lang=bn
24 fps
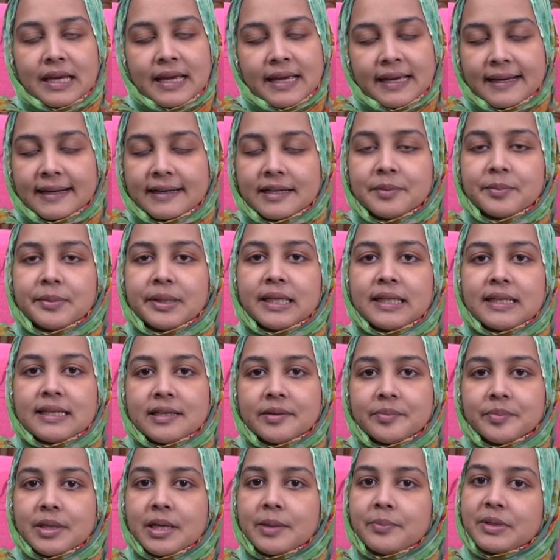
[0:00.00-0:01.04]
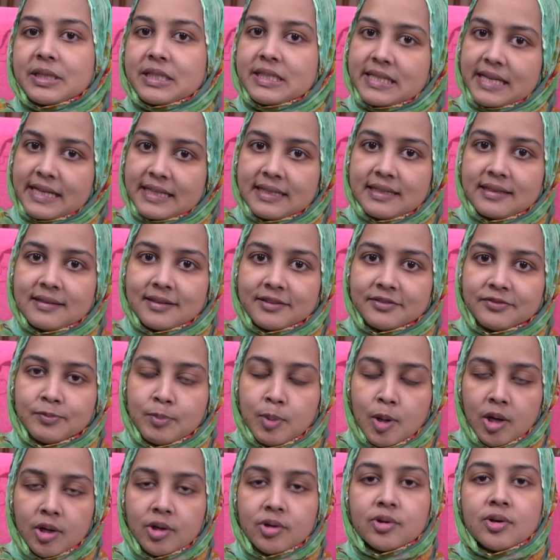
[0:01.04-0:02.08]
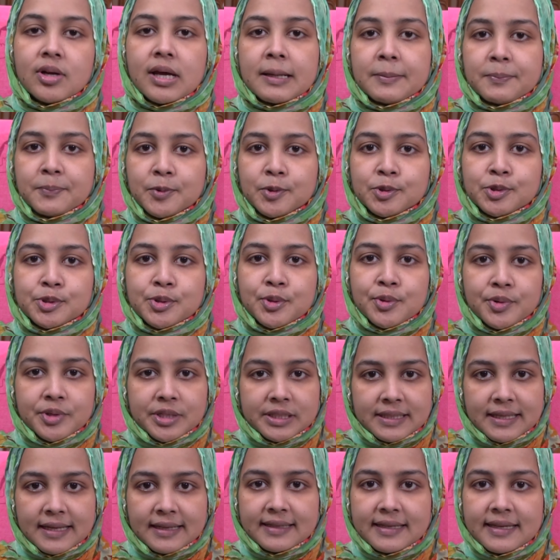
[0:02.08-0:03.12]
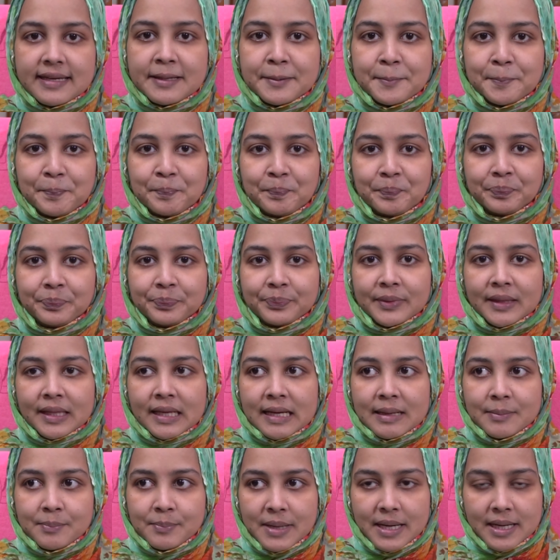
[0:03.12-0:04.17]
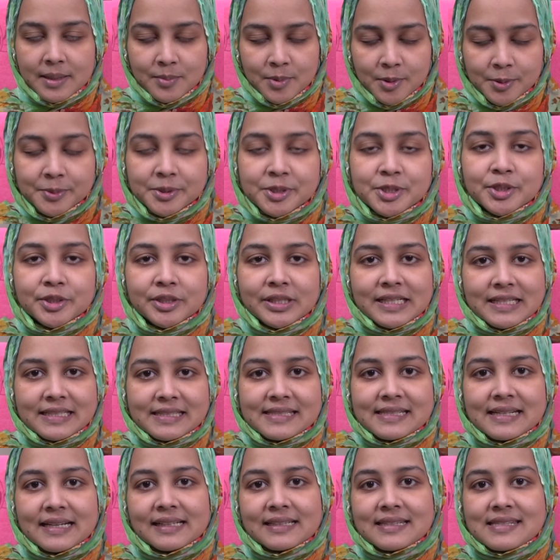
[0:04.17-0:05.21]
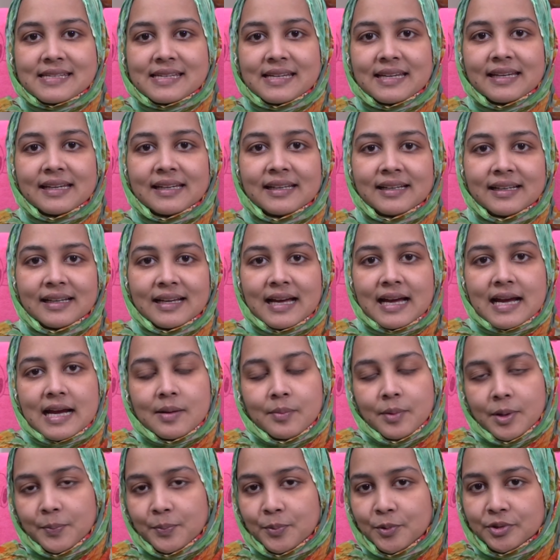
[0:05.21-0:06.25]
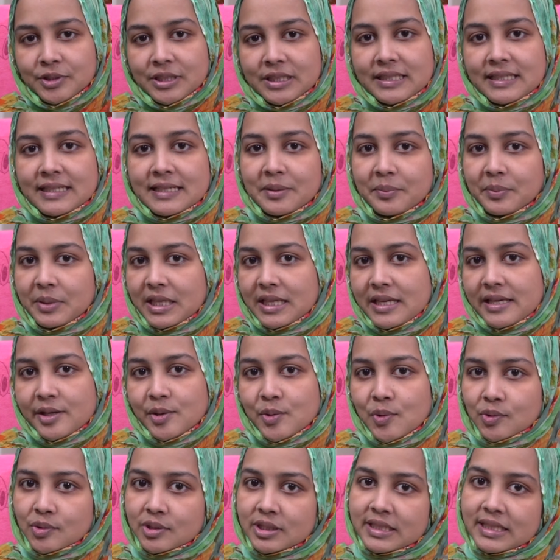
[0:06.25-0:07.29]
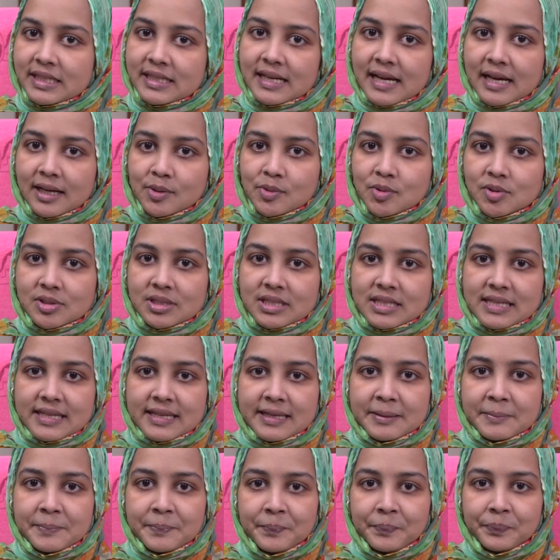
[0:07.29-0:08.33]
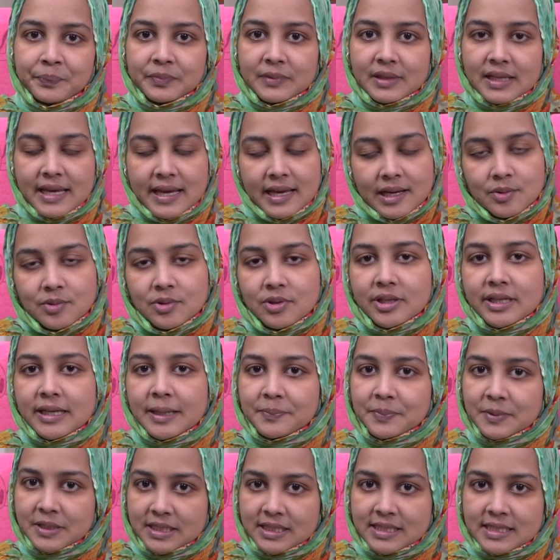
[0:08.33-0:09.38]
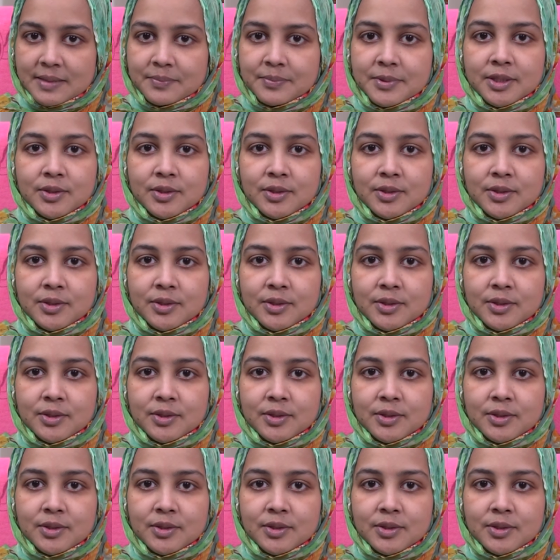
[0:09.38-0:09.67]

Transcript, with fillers: এখানে মেনলি আমি আমার ডেইলি লাইফ ব্লগগুলো আপলোড করে থাকি বা ভবিষ্যতে ইচ্ছা আছে আমার প্রতিদিন আমি কি করছি না করছি এগুলোই আপনাদের সামনে